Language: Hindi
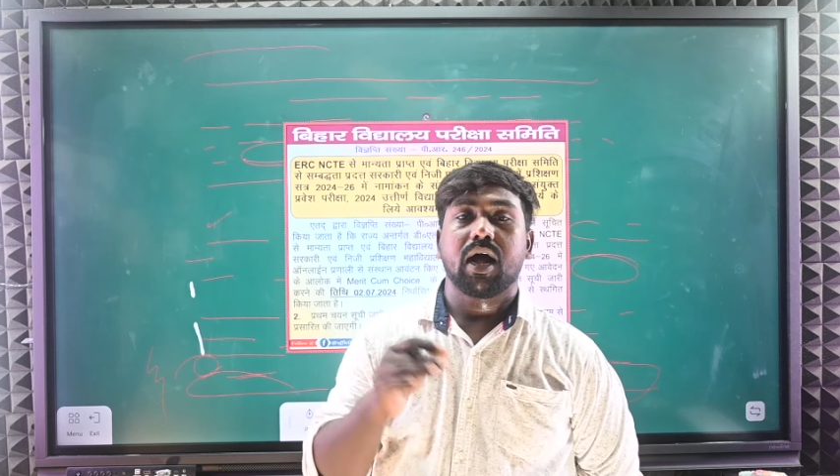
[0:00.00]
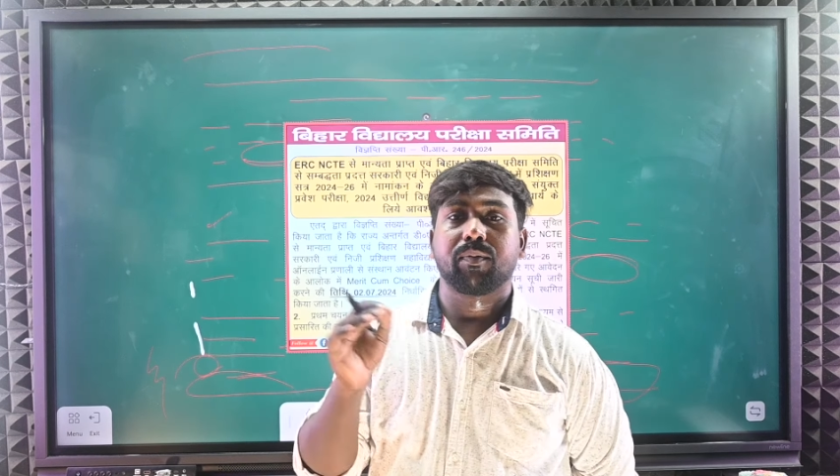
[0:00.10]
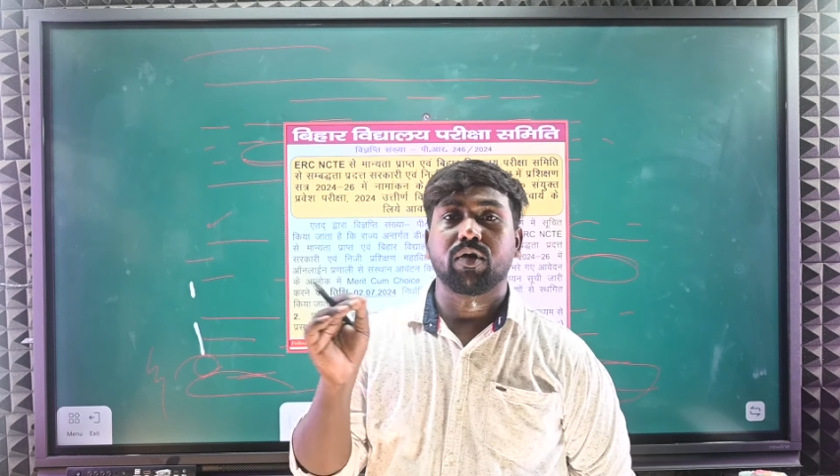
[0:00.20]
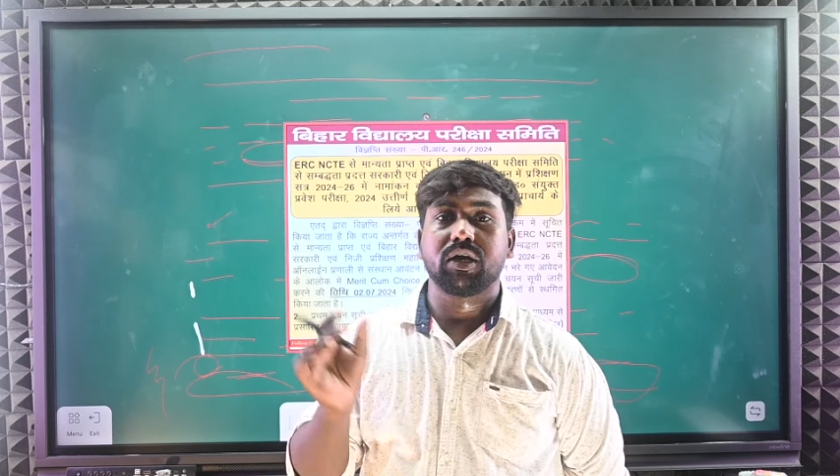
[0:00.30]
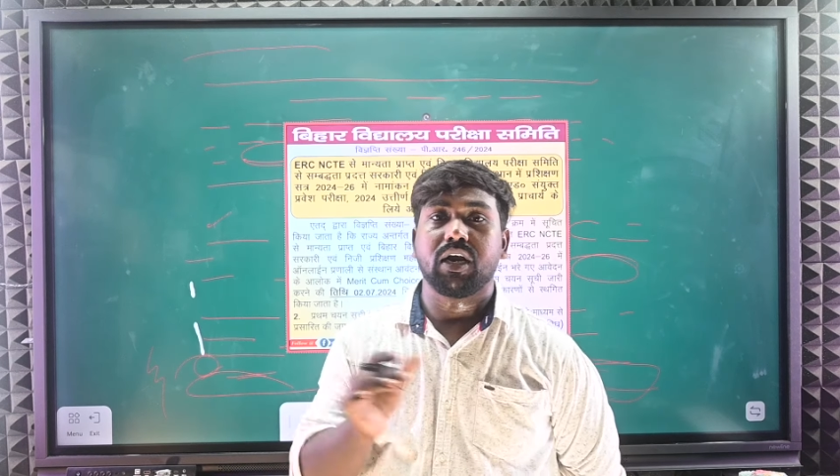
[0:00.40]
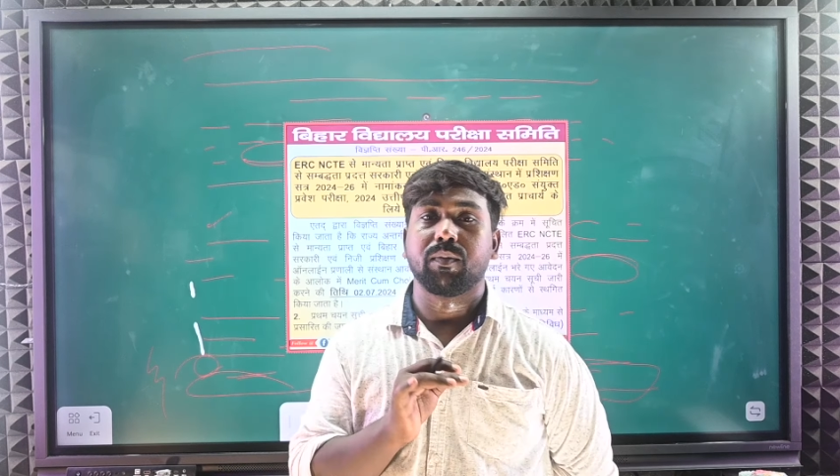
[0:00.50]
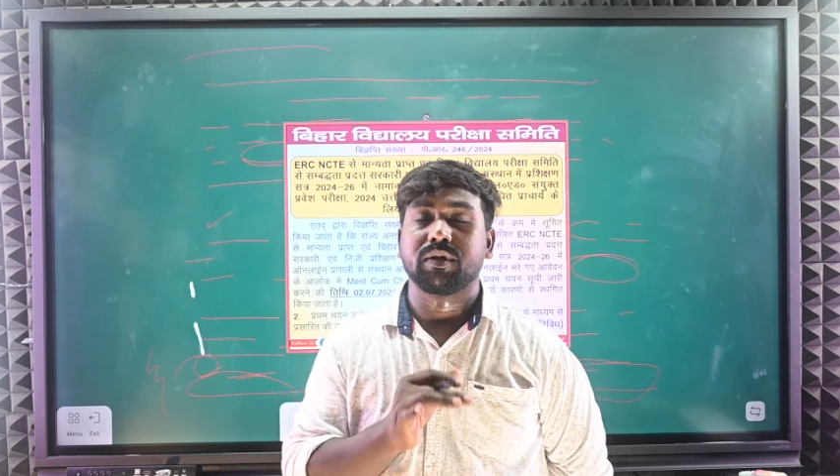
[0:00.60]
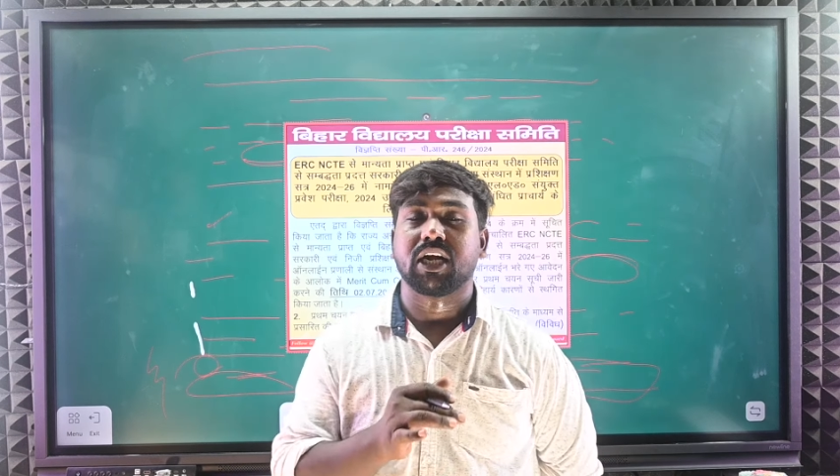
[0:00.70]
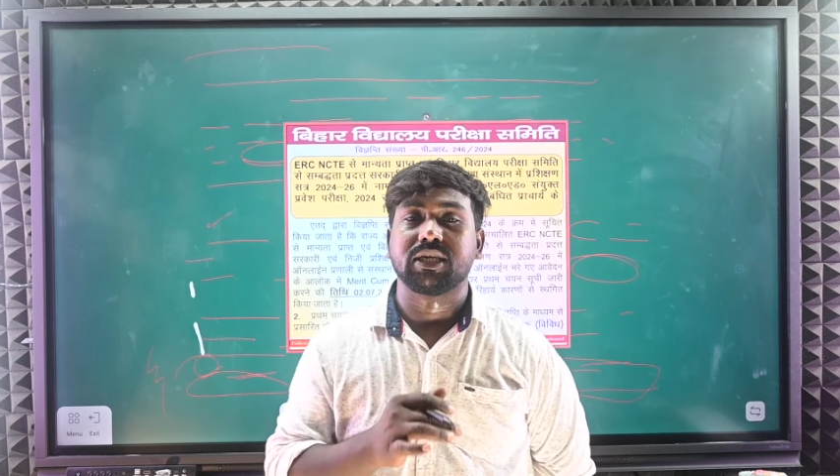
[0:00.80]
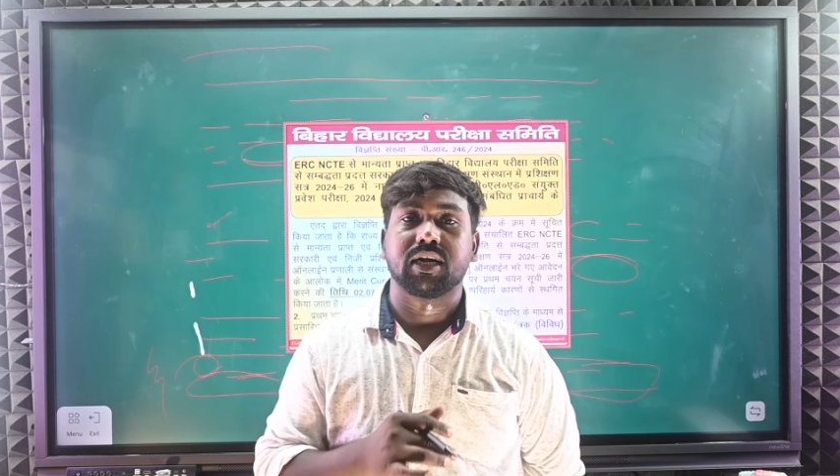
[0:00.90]
आपको डेट
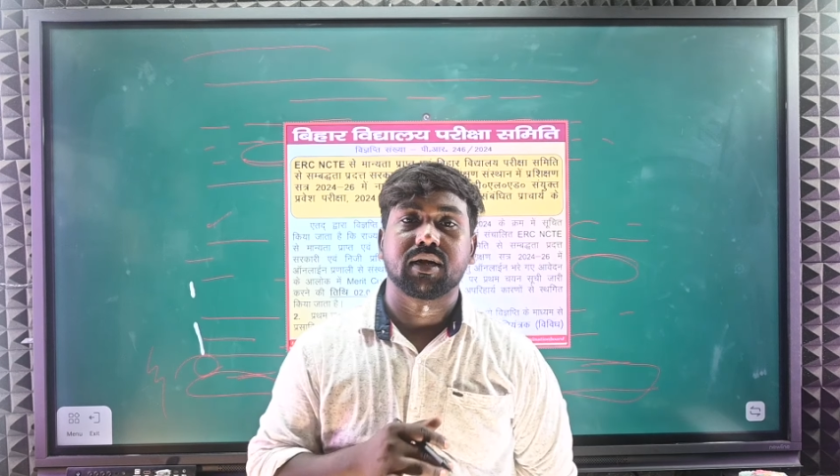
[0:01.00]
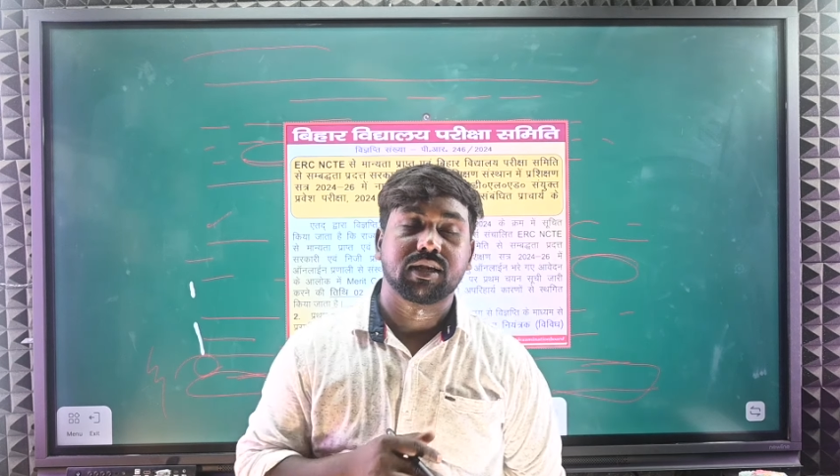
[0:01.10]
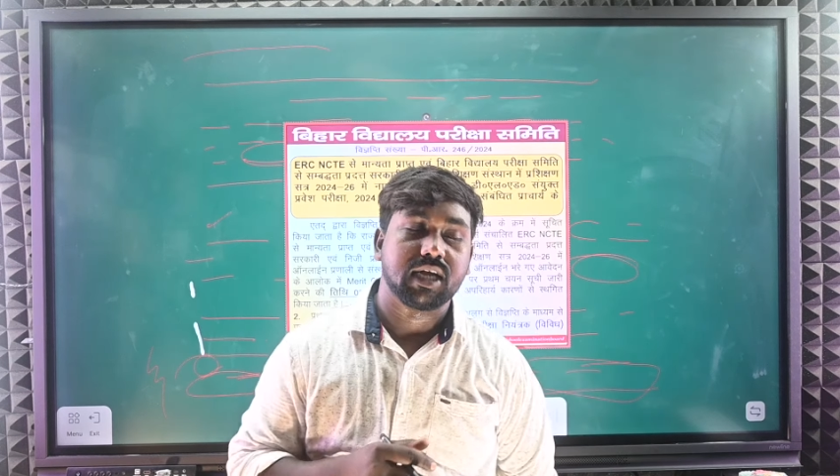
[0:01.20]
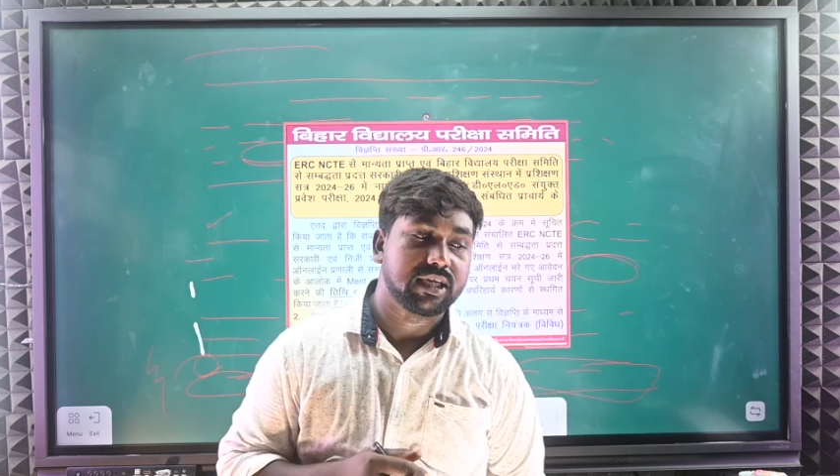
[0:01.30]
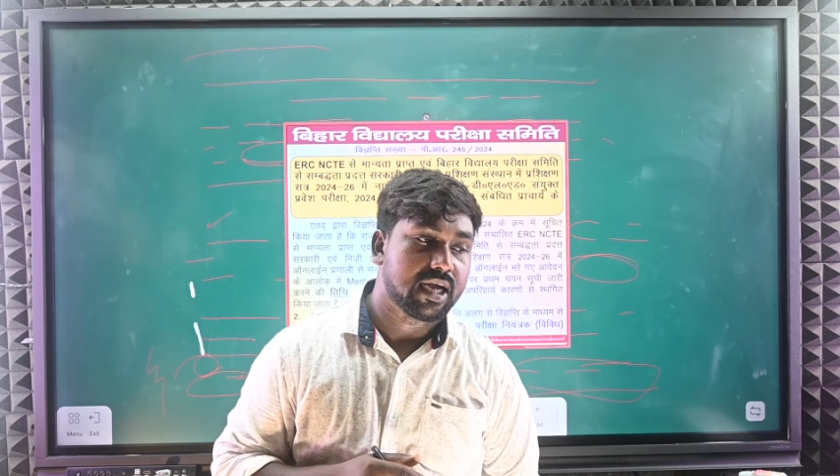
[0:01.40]
बता दिया